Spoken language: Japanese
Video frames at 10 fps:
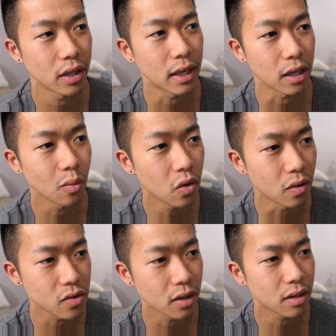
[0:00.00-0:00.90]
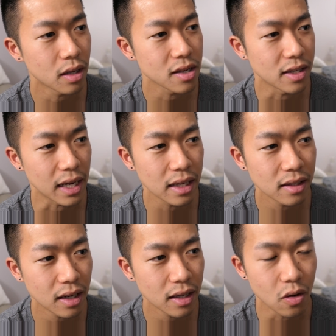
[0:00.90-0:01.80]
ないけどもそうやって世間
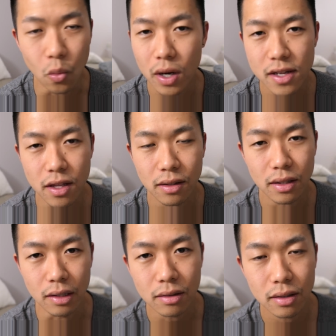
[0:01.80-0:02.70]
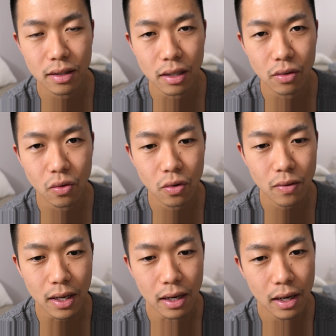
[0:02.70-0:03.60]
的に思われちゃってるっていうところ
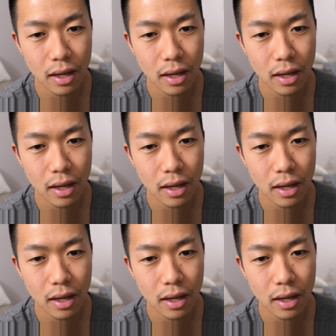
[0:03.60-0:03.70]
は